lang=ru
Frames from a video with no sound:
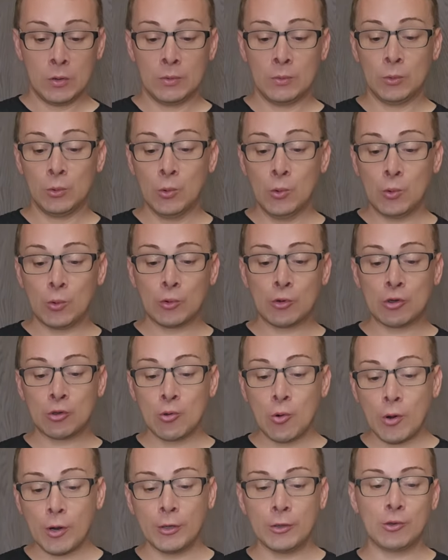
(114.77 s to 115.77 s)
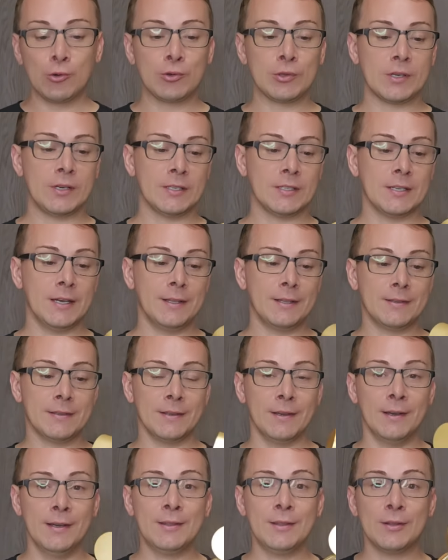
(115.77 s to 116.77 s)
Ну, что хочу сказать.
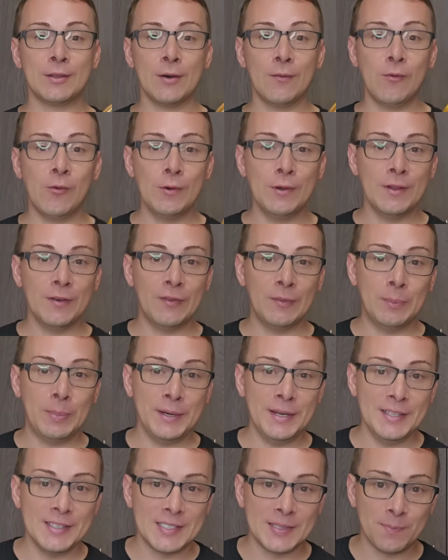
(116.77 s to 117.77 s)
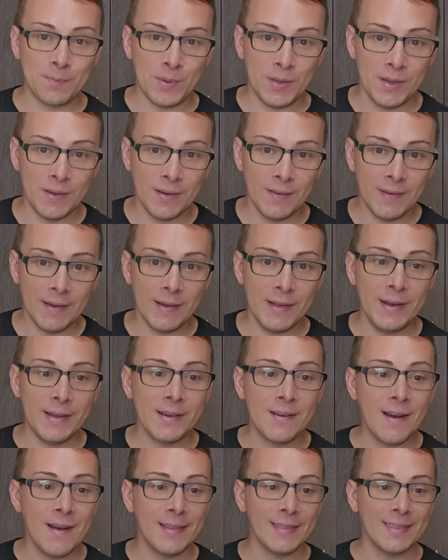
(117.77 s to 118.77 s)
Это довольно, в принципе,
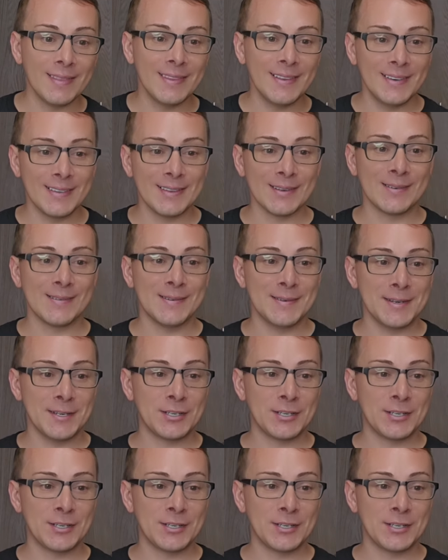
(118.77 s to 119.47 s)
элегантное такое